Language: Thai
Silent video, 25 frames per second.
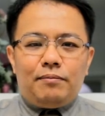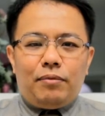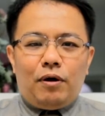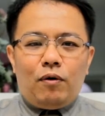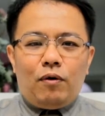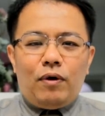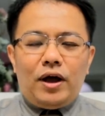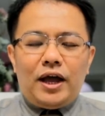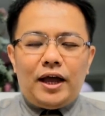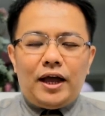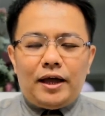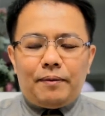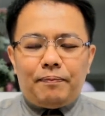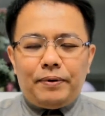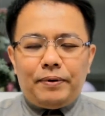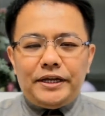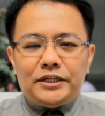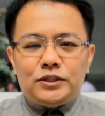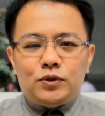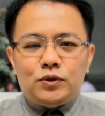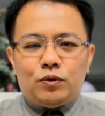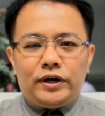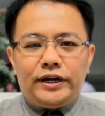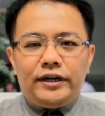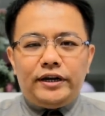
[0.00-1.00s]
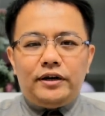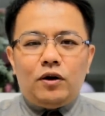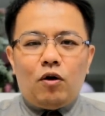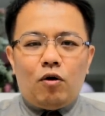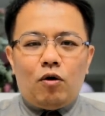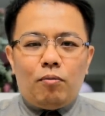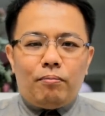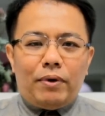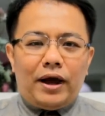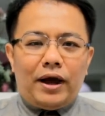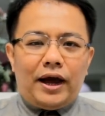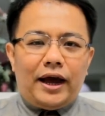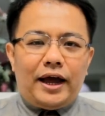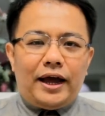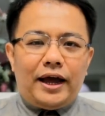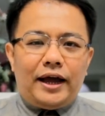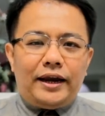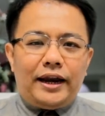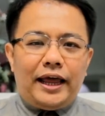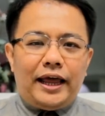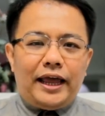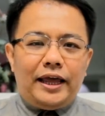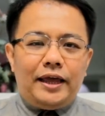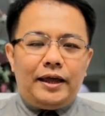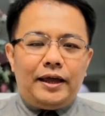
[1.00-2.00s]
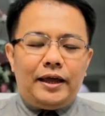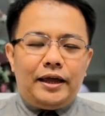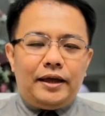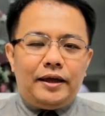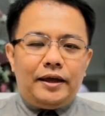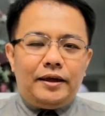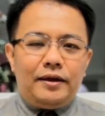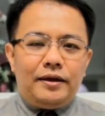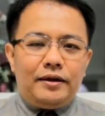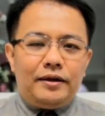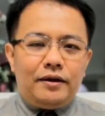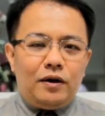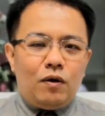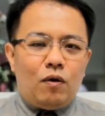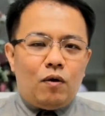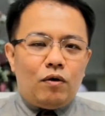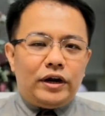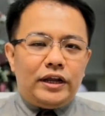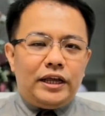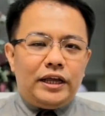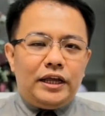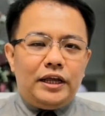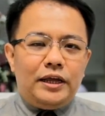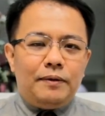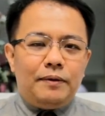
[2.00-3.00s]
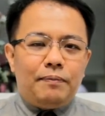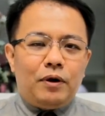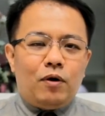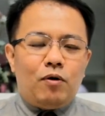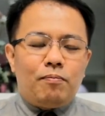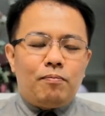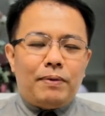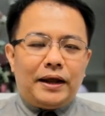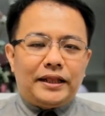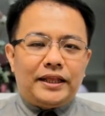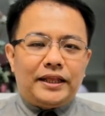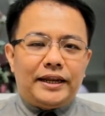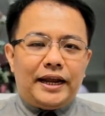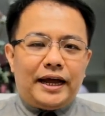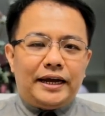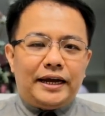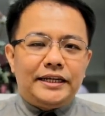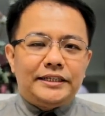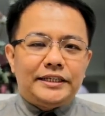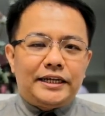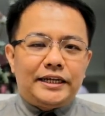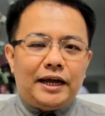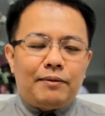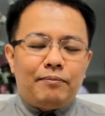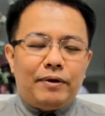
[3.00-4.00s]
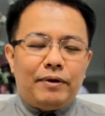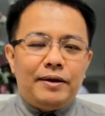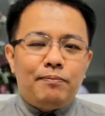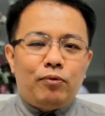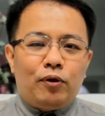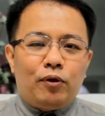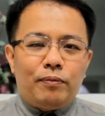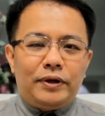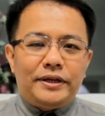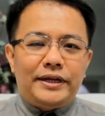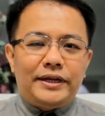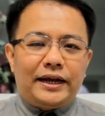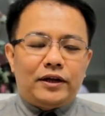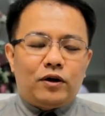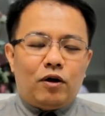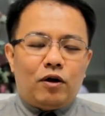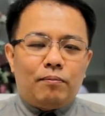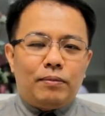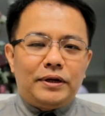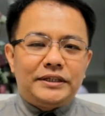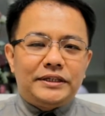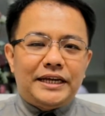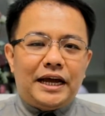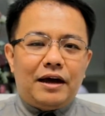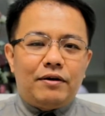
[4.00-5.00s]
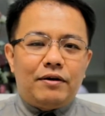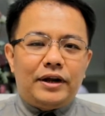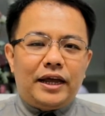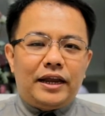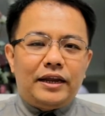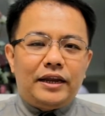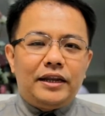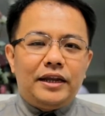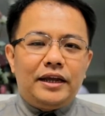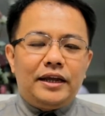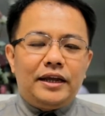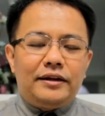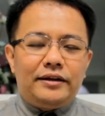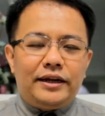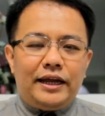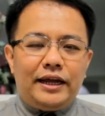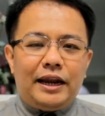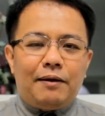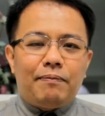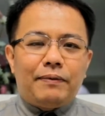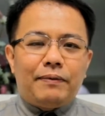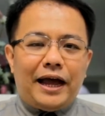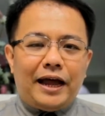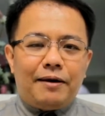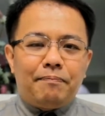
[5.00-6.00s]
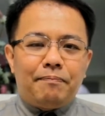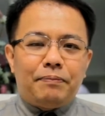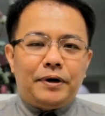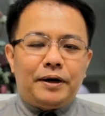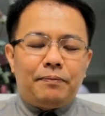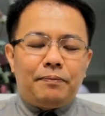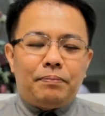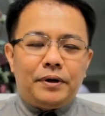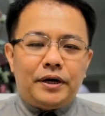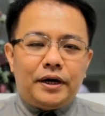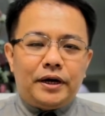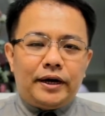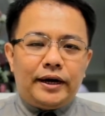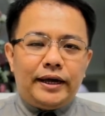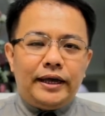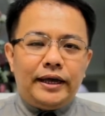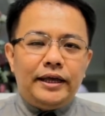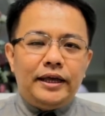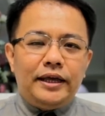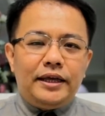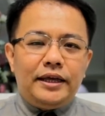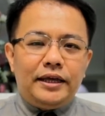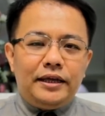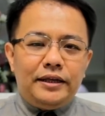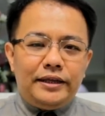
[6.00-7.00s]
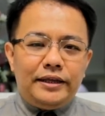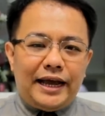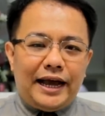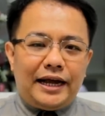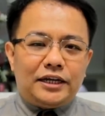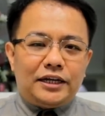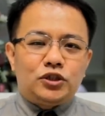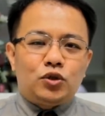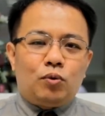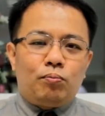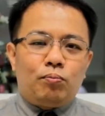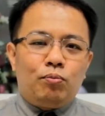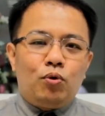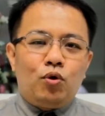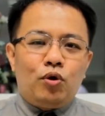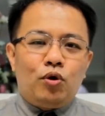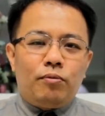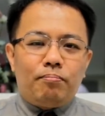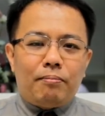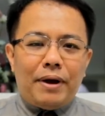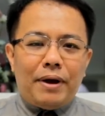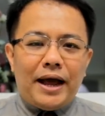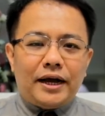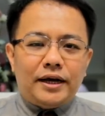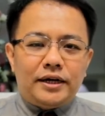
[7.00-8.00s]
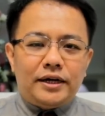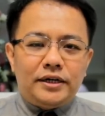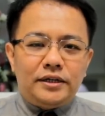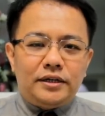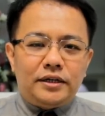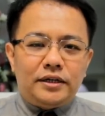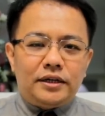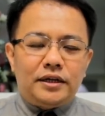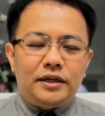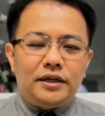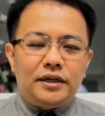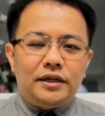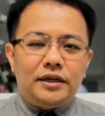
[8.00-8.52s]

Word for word: เพราะว่าพระเยซูคริสต์ลงมาในโลกนี้ พระองค์ปรารถนาที่จะทำให้บทบัญญัติของพระเจ้านั้น ได้รับการเปิดเผยอย่างสมบูรณ์มากขึ้น